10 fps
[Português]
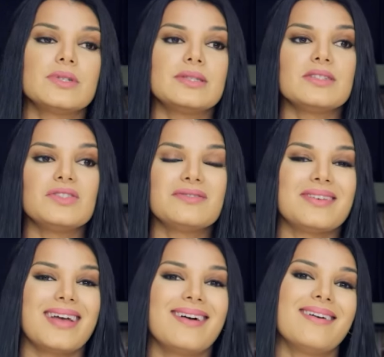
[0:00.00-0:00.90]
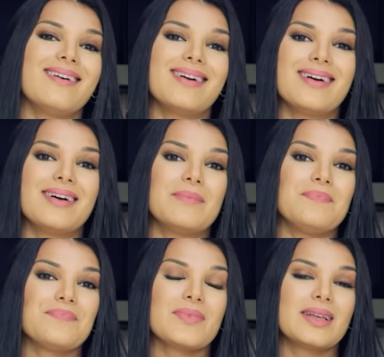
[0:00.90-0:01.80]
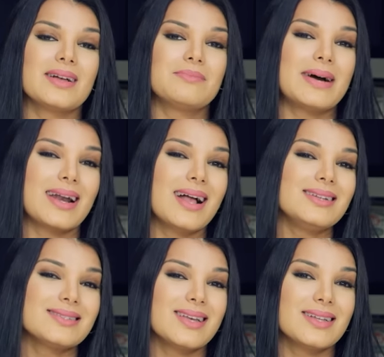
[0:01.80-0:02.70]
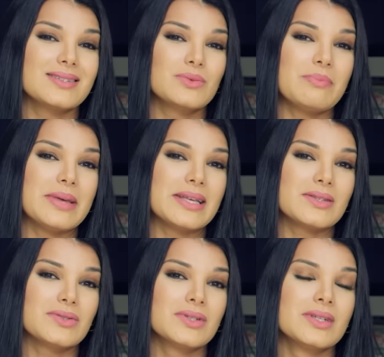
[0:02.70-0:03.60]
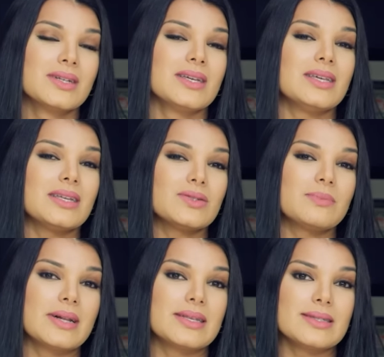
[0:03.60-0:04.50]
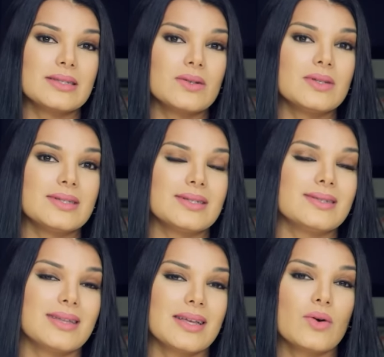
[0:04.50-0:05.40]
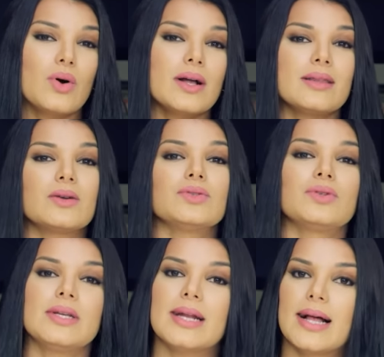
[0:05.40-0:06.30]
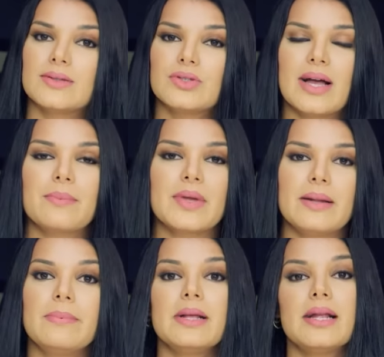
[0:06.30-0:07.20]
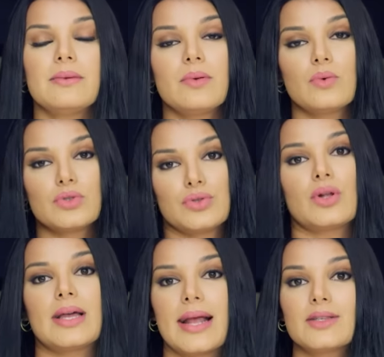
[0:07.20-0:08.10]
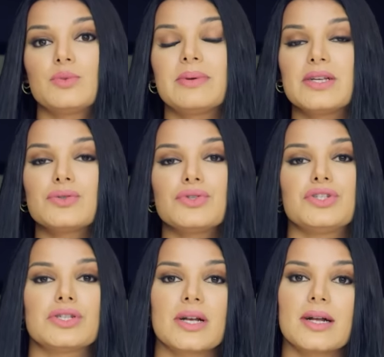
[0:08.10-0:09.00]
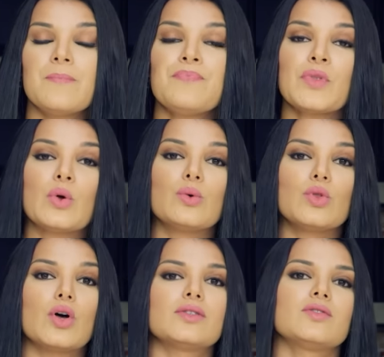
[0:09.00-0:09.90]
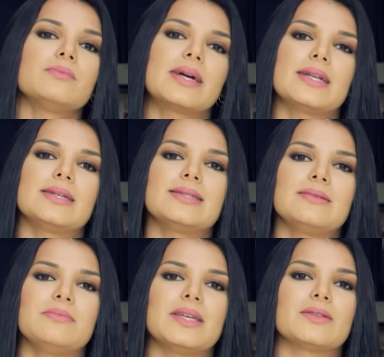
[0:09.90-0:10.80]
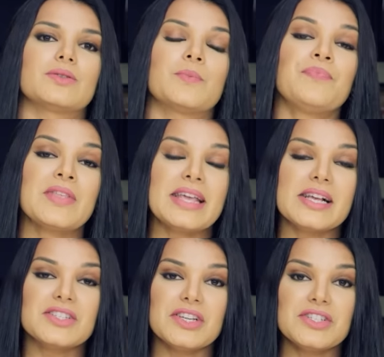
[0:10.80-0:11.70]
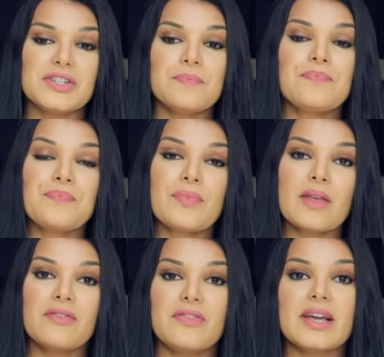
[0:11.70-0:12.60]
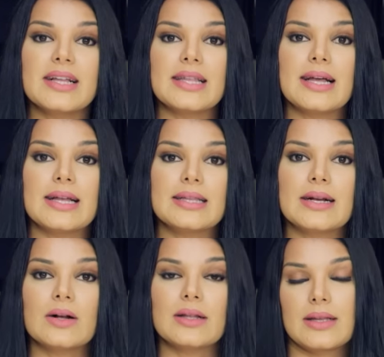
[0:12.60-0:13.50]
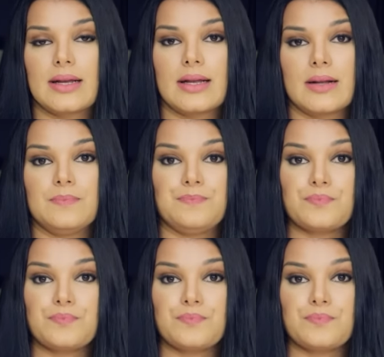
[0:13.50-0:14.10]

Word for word: você tiver uh, uh, paralisada no peso e a sua balança não descer, você tem que cortar os tolerados, tá? Porque ele, ele, os tolerados prejudica o nosso emagrecimento. E a gente fica na, na, na